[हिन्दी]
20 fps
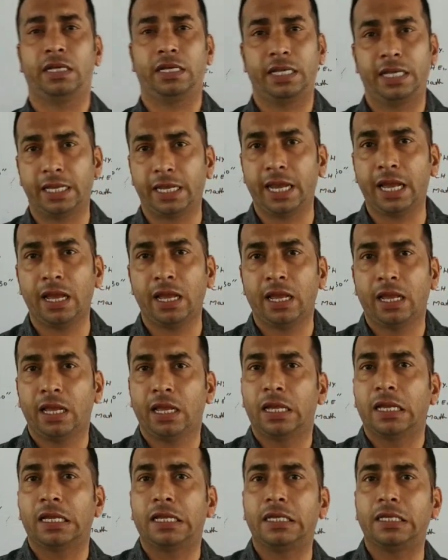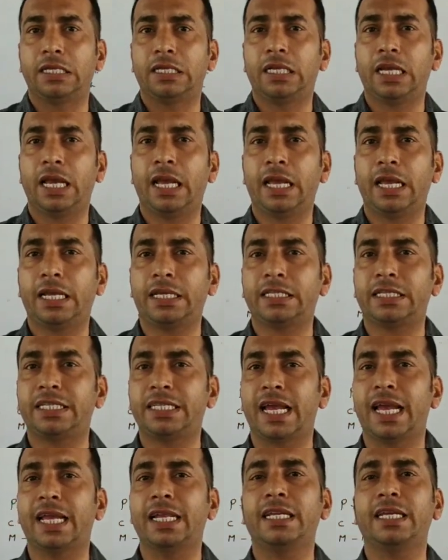ठीक है ये एक
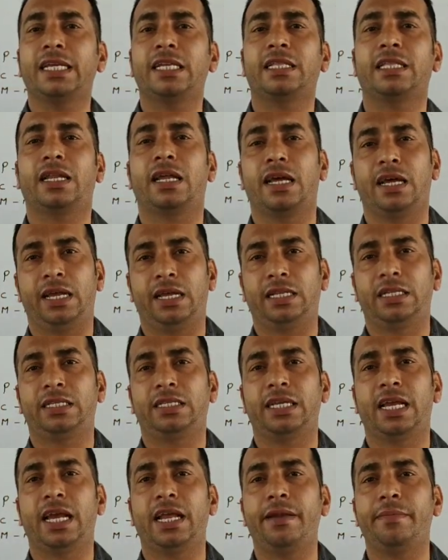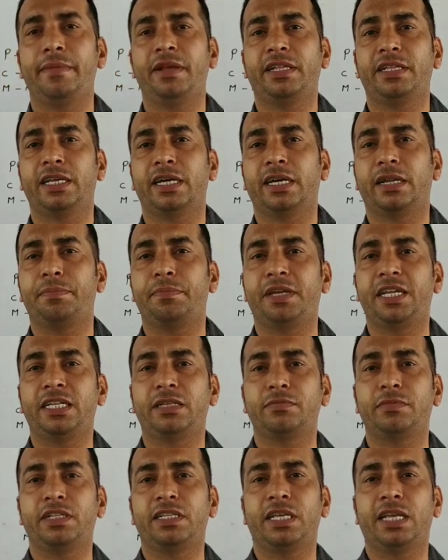चैन की तरह है चैन में से अगर बीच
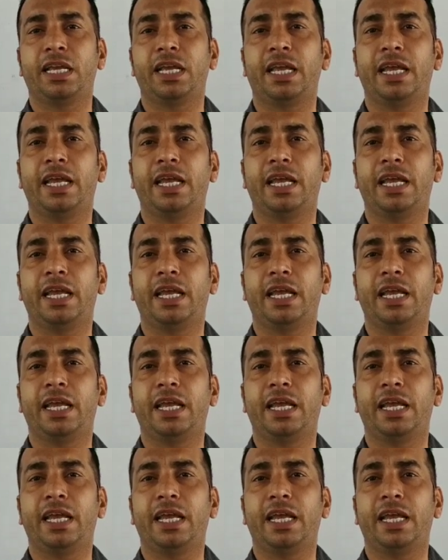में से